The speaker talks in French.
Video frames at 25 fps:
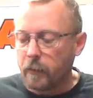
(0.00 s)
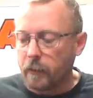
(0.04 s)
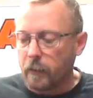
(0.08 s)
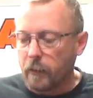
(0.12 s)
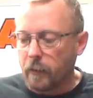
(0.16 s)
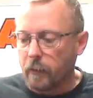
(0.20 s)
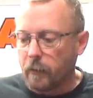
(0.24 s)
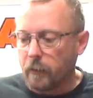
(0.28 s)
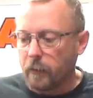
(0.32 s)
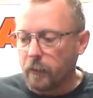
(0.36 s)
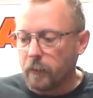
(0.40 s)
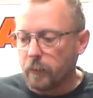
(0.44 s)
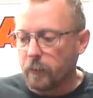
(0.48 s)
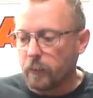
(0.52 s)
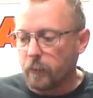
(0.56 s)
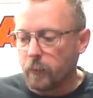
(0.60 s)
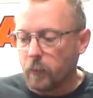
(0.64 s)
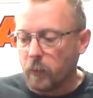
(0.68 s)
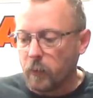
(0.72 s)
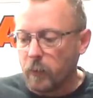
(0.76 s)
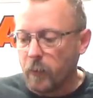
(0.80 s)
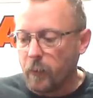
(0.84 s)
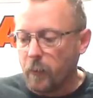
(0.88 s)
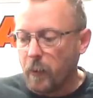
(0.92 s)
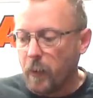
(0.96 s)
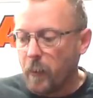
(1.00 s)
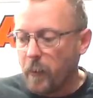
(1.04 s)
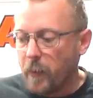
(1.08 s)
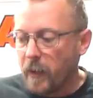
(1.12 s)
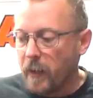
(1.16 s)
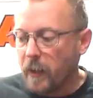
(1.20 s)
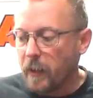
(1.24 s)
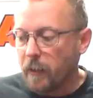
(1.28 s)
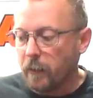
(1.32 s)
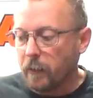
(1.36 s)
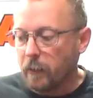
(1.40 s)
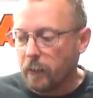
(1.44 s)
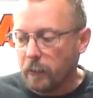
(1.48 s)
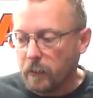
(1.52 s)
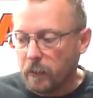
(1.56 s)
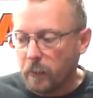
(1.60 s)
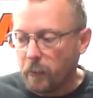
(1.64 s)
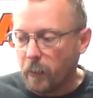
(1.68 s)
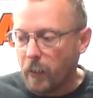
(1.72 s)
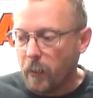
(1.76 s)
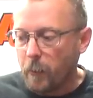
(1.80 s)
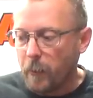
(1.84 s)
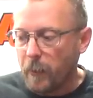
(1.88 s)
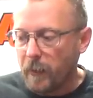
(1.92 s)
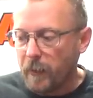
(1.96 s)
Alors, rouler euh, pépère, euh, c'est
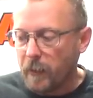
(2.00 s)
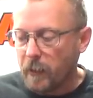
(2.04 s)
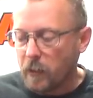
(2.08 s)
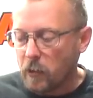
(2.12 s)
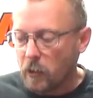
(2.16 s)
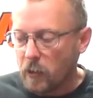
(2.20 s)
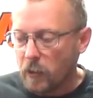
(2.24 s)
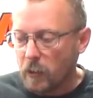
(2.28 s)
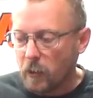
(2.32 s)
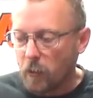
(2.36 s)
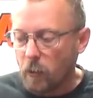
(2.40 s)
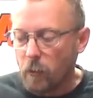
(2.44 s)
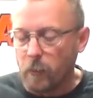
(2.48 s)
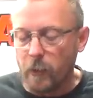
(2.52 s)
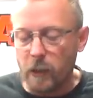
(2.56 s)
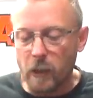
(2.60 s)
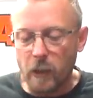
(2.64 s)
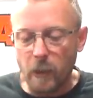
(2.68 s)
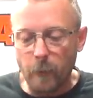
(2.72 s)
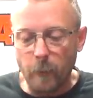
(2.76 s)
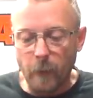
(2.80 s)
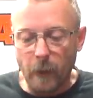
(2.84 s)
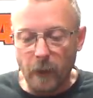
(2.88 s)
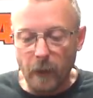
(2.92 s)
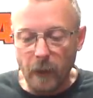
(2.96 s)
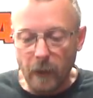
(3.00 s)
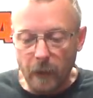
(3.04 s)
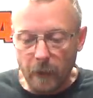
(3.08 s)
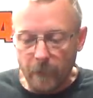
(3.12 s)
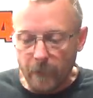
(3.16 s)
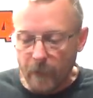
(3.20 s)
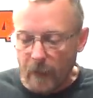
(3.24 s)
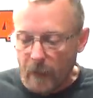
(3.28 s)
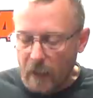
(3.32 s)
pas la peine d'acheter un gros machin barré.